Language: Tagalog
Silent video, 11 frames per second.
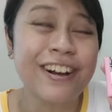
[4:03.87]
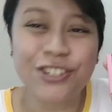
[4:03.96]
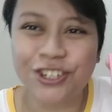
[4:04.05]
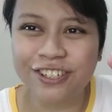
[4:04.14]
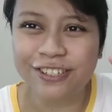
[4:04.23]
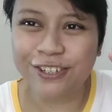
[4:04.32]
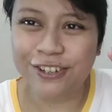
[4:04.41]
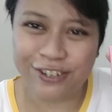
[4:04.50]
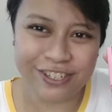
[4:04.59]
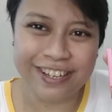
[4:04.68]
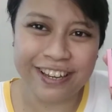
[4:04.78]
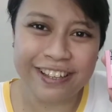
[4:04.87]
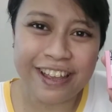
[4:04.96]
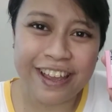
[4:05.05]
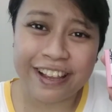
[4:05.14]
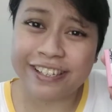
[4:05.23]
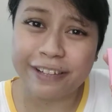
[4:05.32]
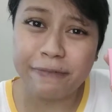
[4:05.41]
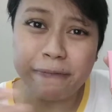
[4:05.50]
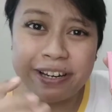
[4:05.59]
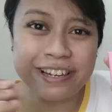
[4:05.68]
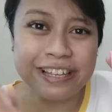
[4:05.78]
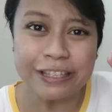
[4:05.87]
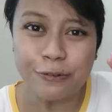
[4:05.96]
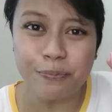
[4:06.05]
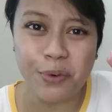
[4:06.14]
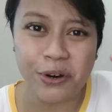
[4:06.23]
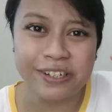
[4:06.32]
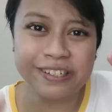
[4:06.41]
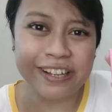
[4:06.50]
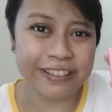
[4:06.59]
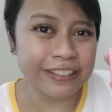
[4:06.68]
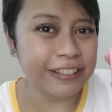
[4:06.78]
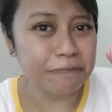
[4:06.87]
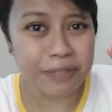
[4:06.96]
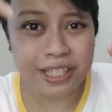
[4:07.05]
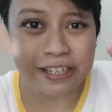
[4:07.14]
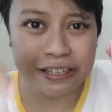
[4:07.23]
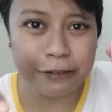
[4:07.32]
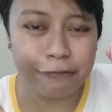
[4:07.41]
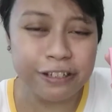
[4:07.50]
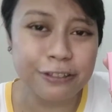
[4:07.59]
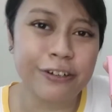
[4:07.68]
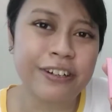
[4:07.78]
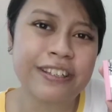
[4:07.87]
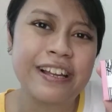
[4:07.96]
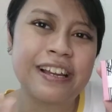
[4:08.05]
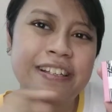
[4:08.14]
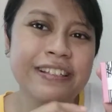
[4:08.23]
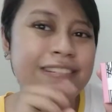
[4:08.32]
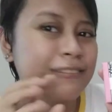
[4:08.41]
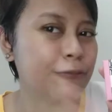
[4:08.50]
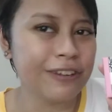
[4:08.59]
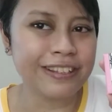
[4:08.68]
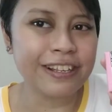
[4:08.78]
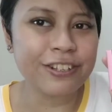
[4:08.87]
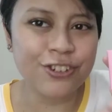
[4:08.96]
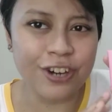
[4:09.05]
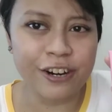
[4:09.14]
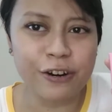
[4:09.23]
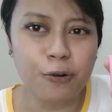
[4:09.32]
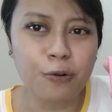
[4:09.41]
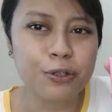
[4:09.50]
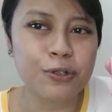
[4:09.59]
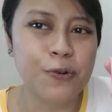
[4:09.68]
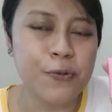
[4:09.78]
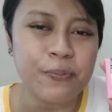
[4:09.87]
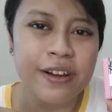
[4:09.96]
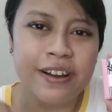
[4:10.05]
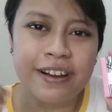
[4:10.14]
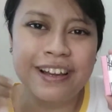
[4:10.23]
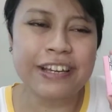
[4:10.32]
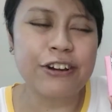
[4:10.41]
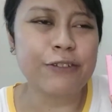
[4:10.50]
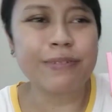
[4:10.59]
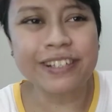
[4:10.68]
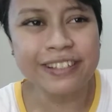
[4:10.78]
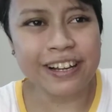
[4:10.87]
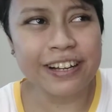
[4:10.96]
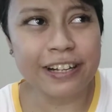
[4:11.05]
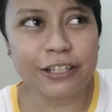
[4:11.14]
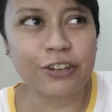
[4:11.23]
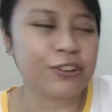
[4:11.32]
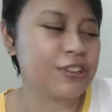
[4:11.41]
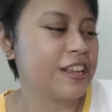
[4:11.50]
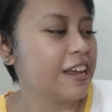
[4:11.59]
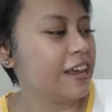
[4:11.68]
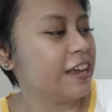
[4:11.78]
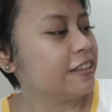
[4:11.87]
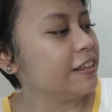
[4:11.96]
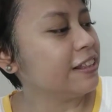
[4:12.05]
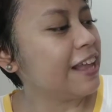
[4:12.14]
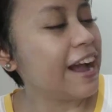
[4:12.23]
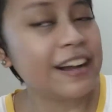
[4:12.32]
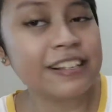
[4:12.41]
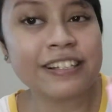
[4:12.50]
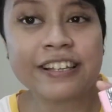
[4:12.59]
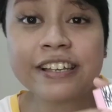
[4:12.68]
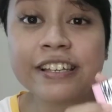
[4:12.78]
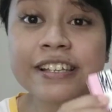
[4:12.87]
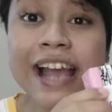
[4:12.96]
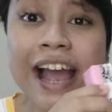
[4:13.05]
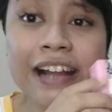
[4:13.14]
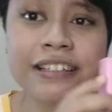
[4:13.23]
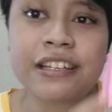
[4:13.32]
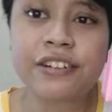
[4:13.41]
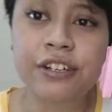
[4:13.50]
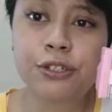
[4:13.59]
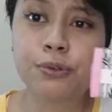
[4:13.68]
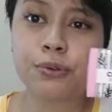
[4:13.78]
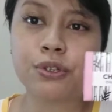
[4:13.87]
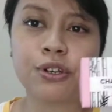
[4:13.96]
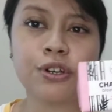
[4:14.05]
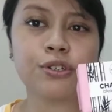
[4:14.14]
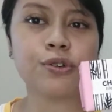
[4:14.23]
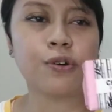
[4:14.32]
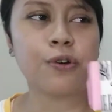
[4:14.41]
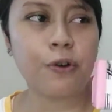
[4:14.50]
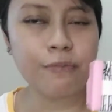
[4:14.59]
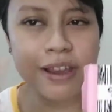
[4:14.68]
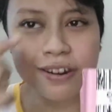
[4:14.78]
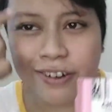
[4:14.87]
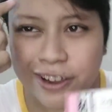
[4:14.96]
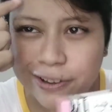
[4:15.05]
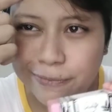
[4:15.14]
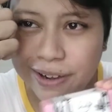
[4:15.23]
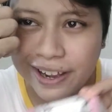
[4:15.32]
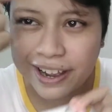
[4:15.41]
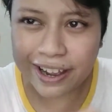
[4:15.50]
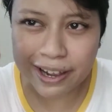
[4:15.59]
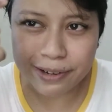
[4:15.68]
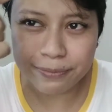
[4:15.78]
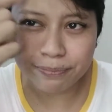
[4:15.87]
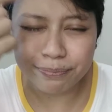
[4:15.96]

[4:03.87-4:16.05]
sanction to your skin. Kasi di ba maliliit yung pores natin at may naiiwan doon at with this charcoal soap, Ayun, matatanggal yon. And then lastly is acne reducer. So kung meron kayo mga